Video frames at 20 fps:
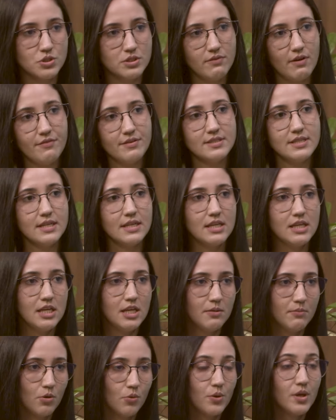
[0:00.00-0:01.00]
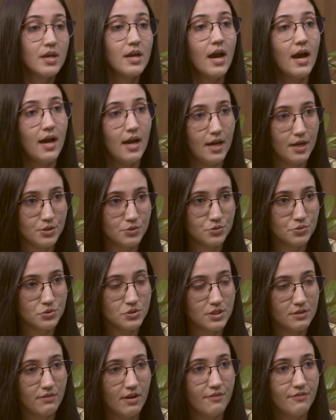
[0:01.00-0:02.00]
se vai fazer químio e rádio,
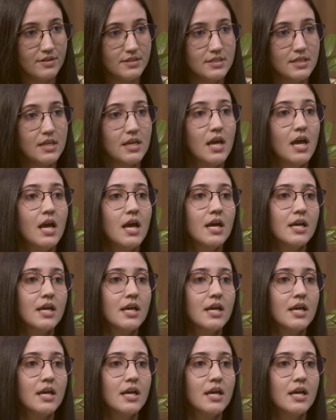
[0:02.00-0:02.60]
se vai fazer